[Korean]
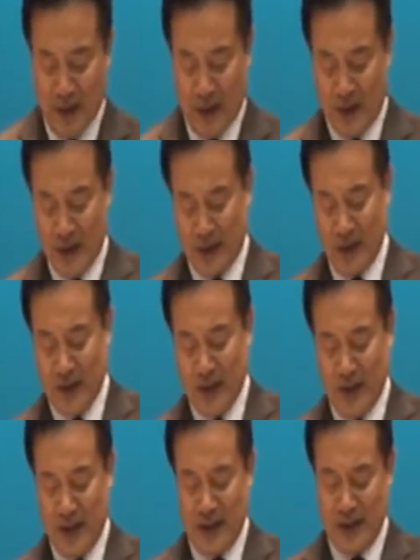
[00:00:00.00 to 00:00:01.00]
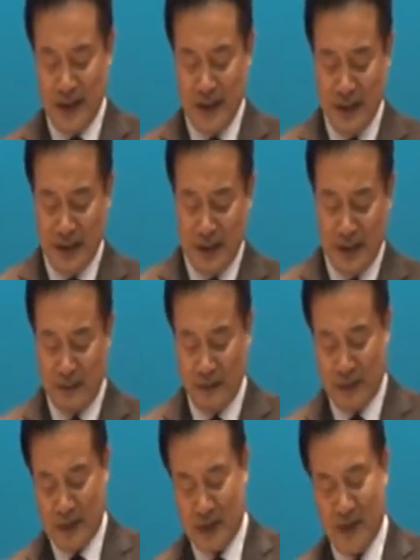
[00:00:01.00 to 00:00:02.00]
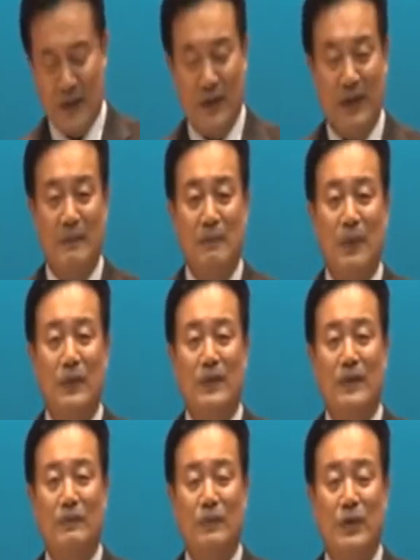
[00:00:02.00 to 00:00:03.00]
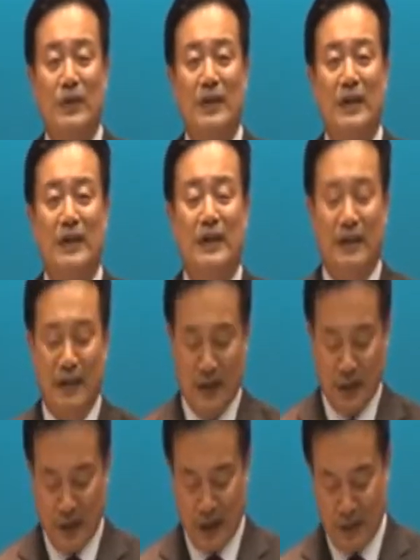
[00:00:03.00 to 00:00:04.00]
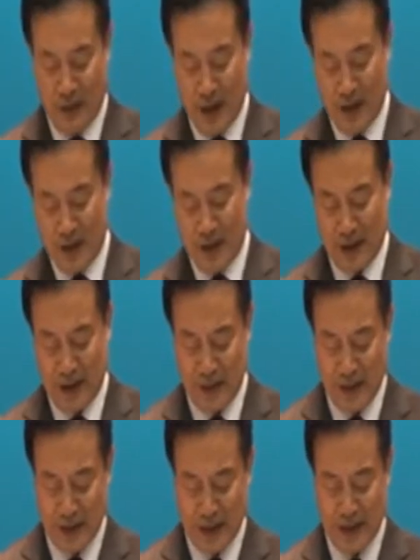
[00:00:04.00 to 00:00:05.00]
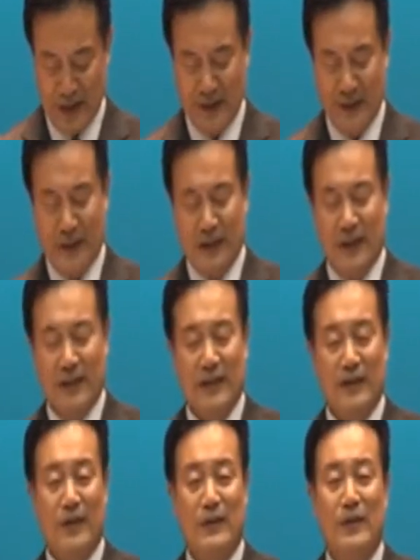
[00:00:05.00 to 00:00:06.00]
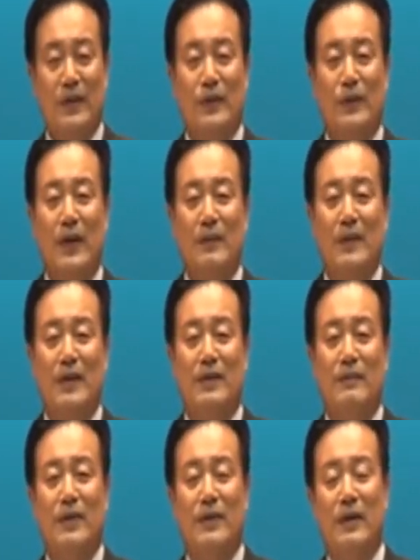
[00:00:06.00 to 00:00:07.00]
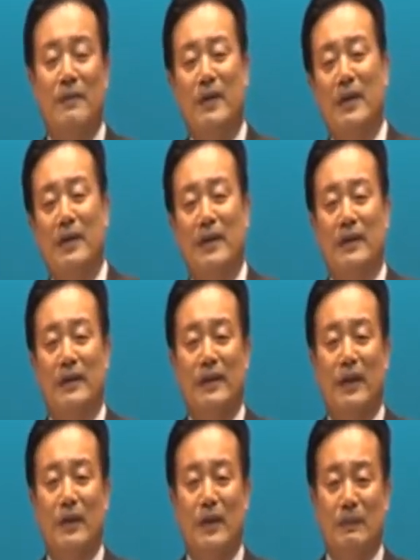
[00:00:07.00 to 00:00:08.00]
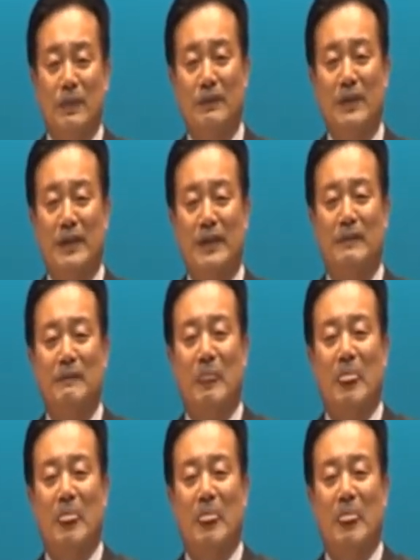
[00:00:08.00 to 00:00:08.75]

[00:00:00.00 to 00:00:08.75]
오늘 성령의 인치심, 성령의 보증이 무엇인가를 우리가 발견하게 되면서 성령이 우리와 함께 하심이 얼마나 큰 은혜요 기쁨인지